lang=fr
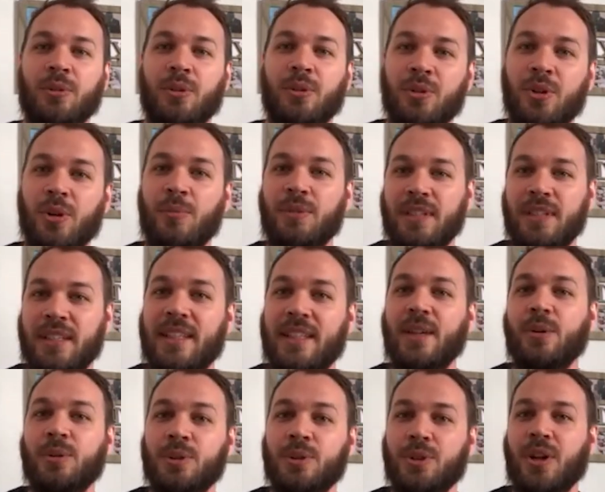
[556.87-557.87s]
de le communiquer
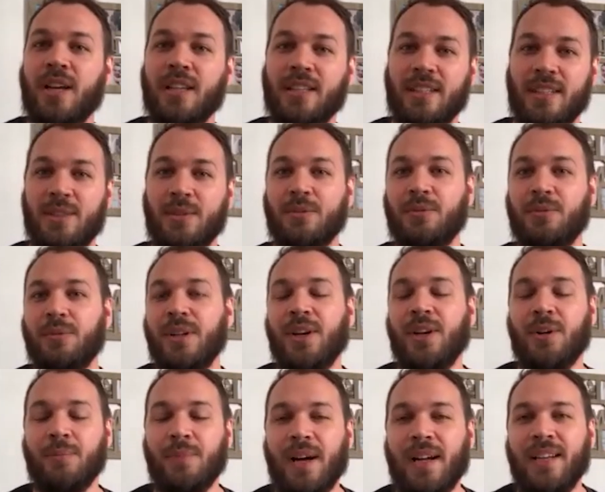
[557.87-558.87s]
aux gens à qui on voulait
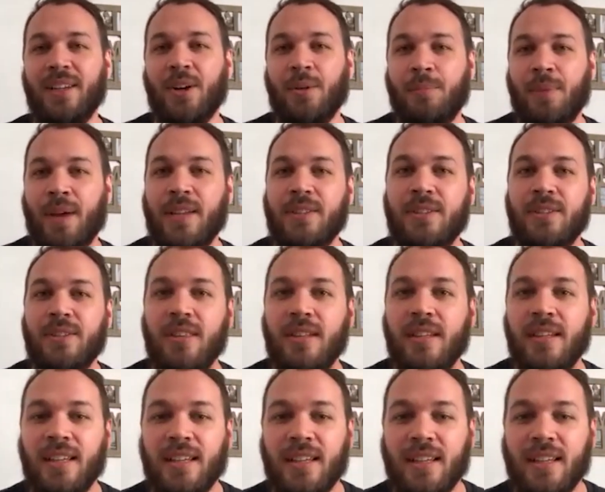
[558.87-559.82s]
en parler en personne.